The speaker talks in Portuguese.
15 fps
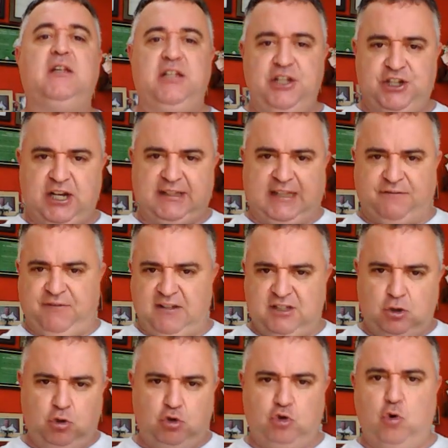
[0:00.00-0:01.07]
e já tá
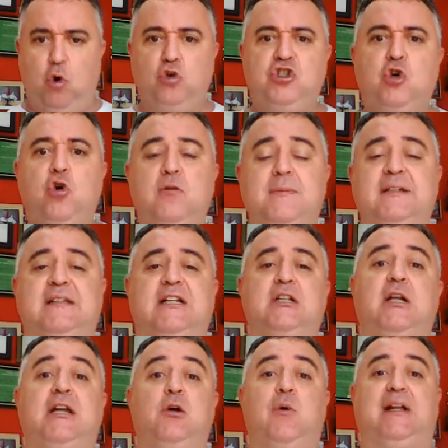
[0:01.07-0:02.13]
fazendo os gols e
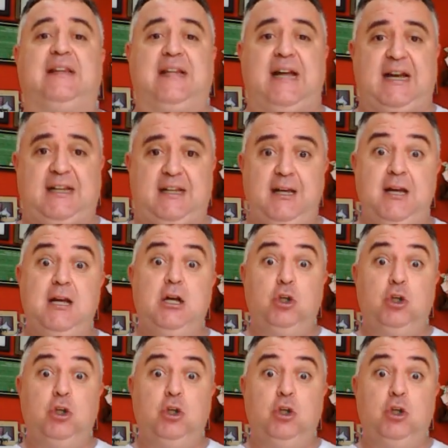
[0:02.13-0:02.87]
comandando aí o ataque